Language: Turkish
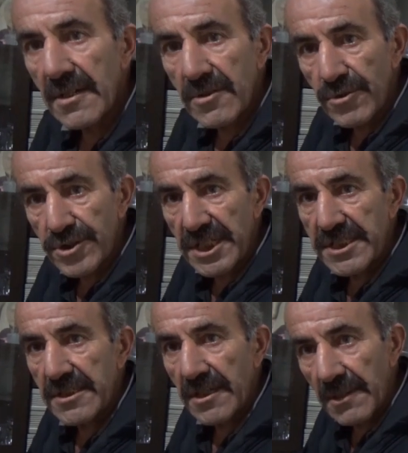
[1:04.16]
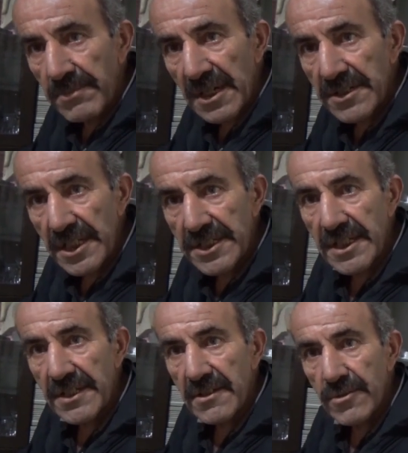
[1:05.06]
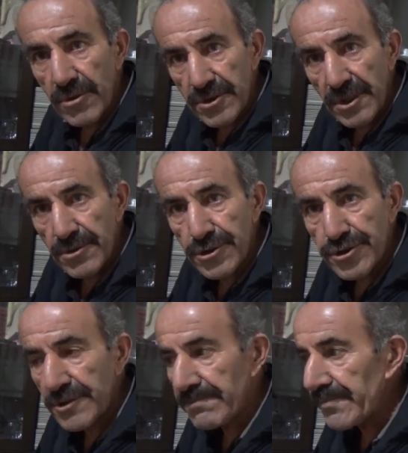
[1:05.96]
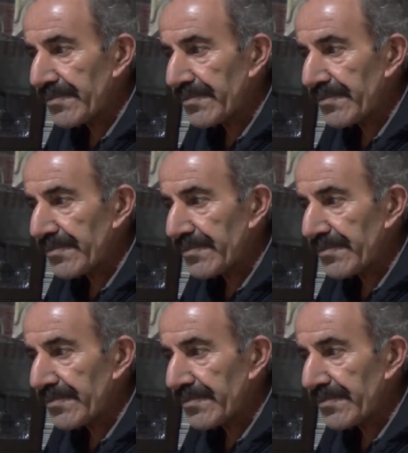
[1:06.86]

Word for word: O getirdi Kapaklı'dayken orada görüştüm.